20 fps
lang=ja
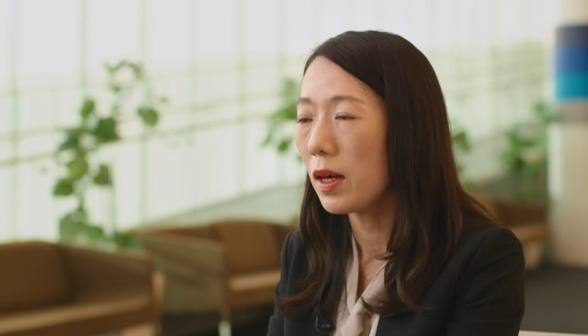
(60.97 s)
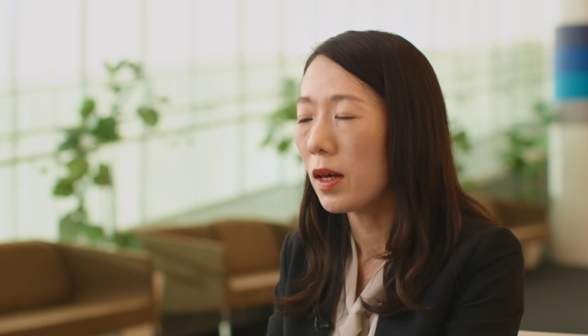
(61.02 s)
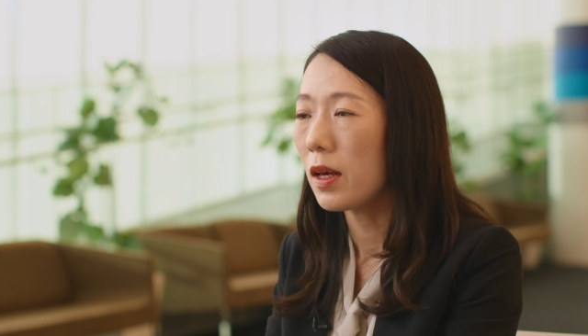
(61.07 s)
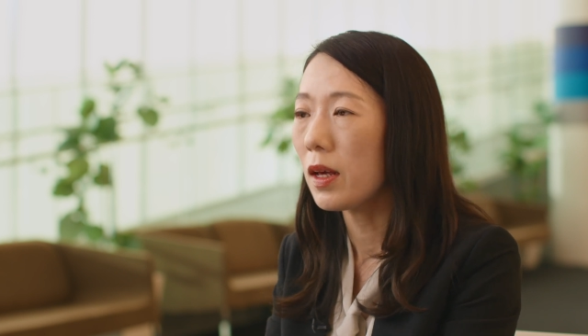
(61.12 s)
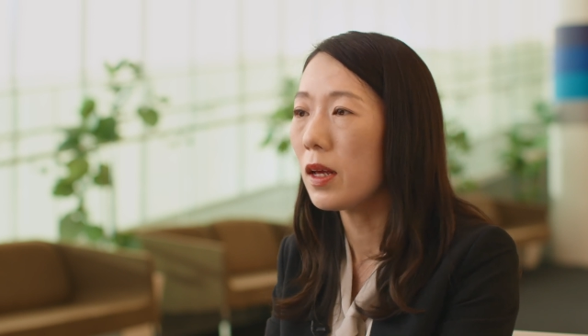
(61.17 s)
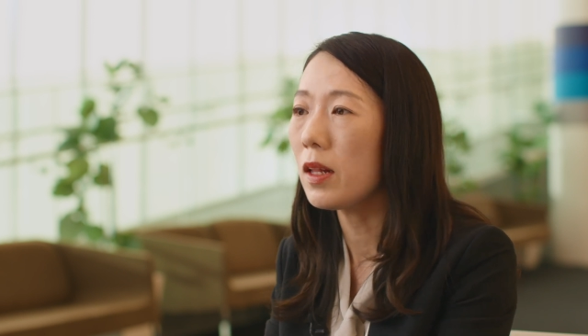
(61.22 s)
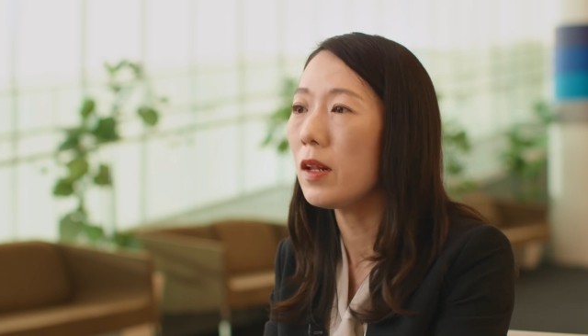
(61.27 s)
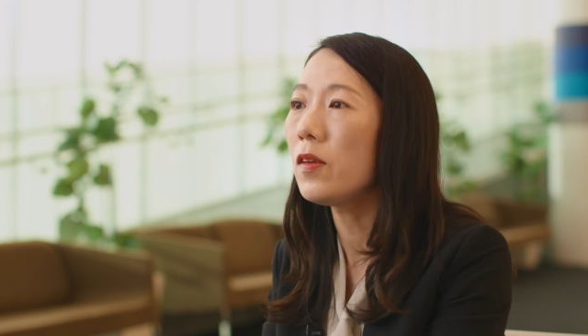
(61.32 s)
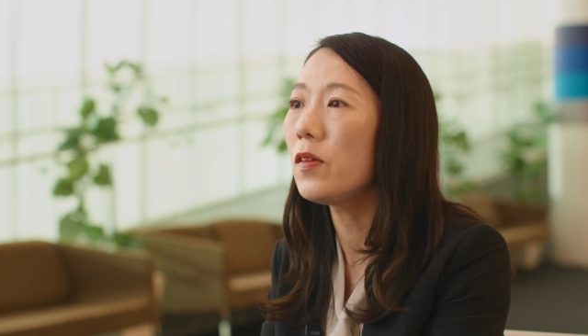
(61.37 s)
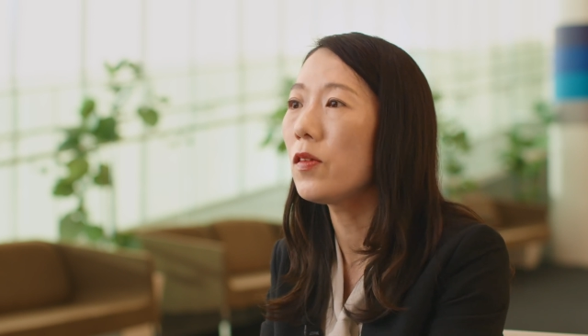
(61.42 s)

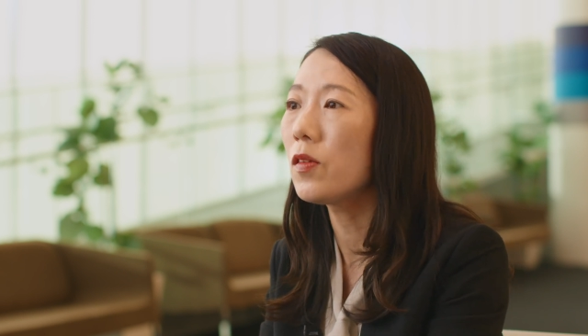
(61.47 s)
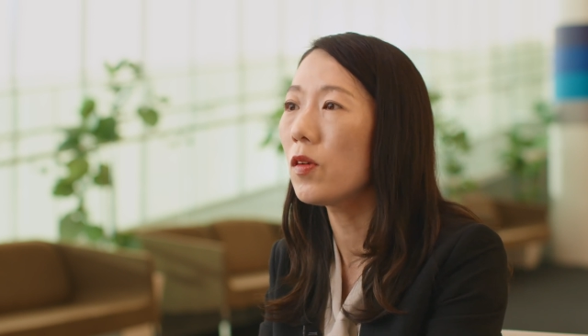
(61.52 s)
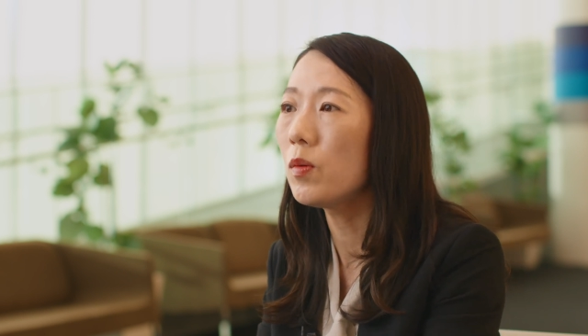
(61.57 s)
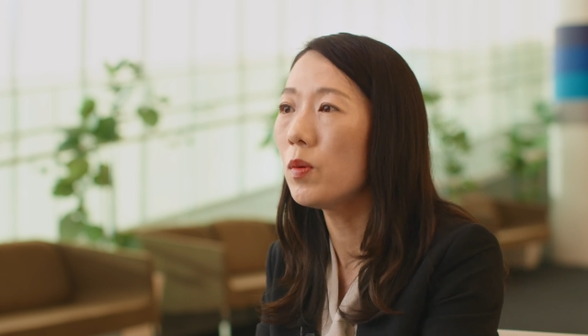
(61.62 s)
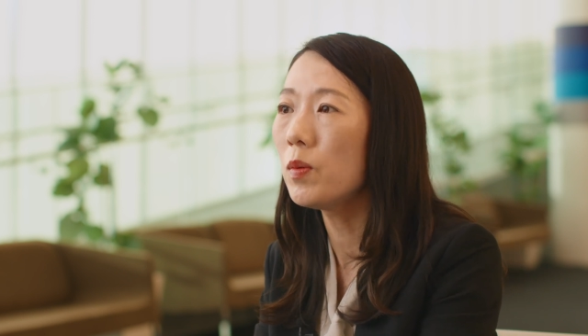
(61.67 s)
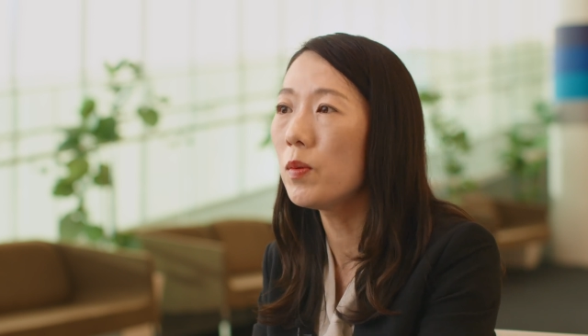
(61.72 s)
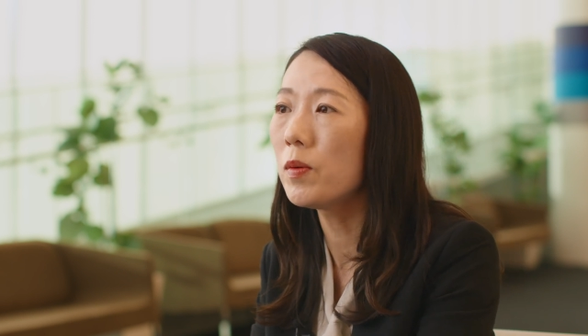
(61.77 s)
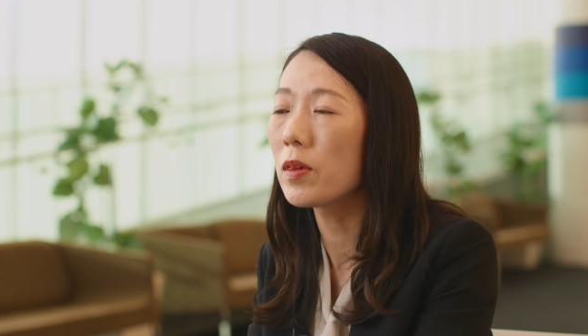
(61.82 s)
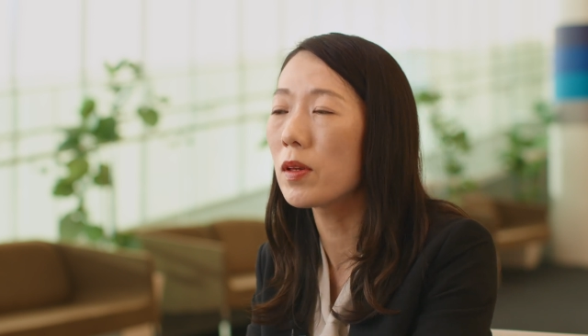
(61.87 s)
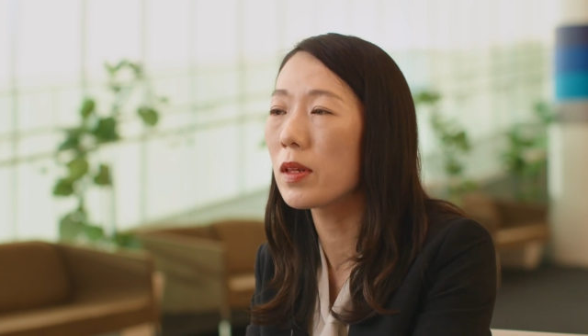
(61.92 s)
非臨床
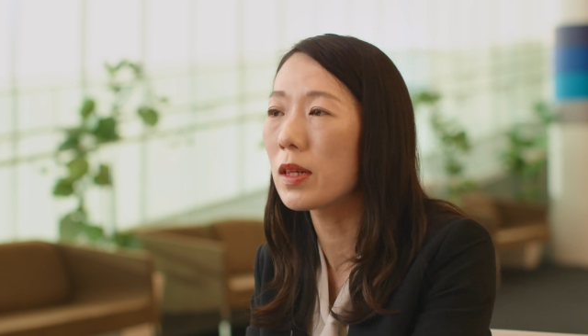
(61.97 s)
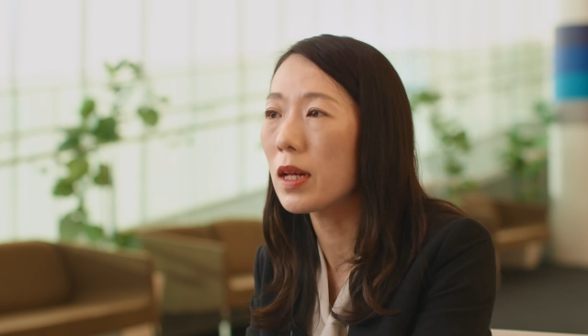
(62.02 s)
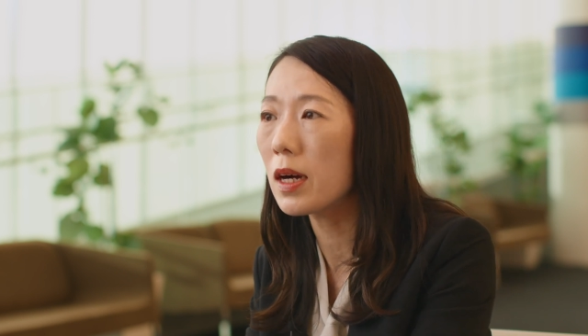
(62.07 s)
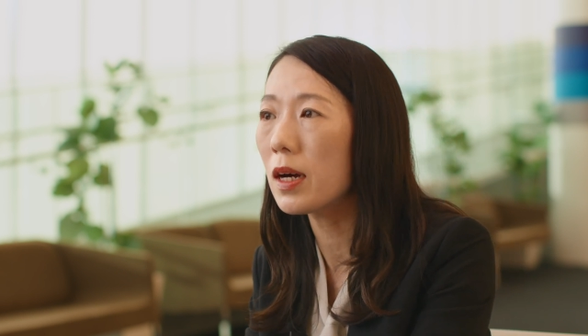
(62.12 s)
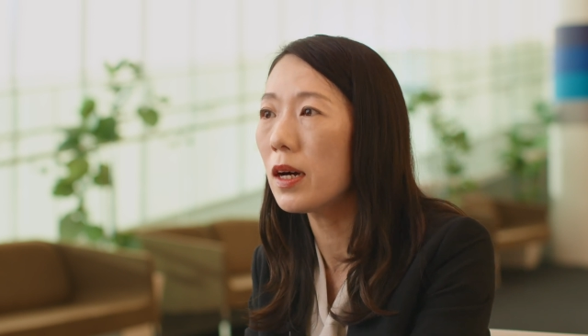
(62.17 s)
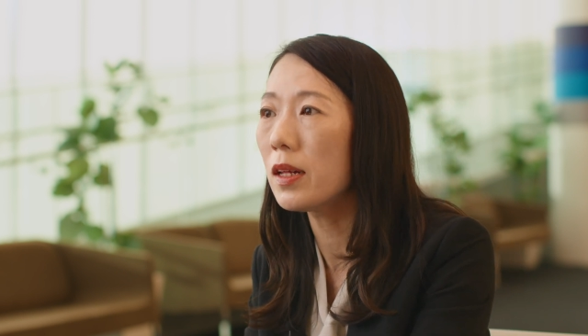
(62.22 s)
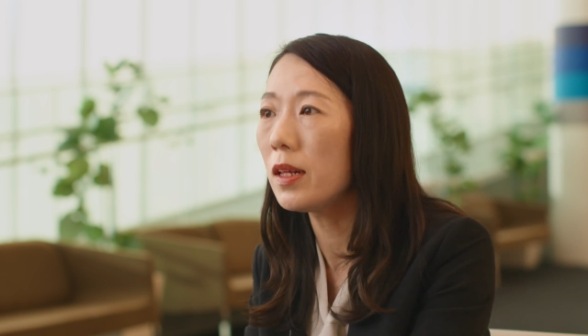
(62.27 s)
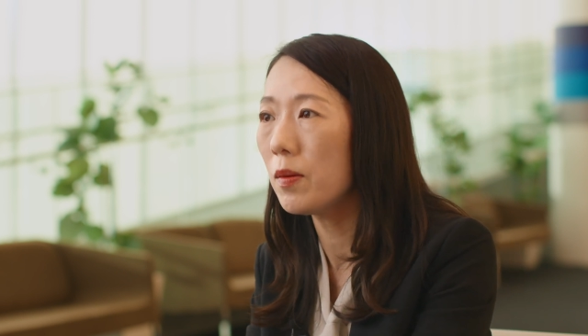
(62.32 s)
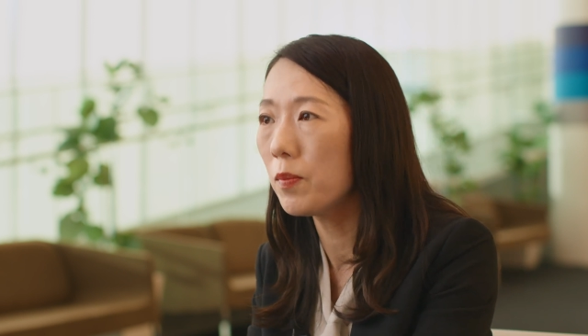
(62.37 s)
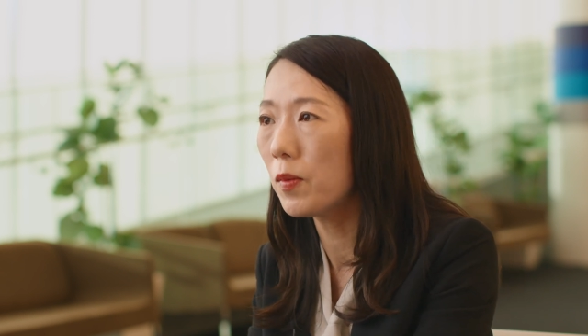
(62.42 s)
部門の中で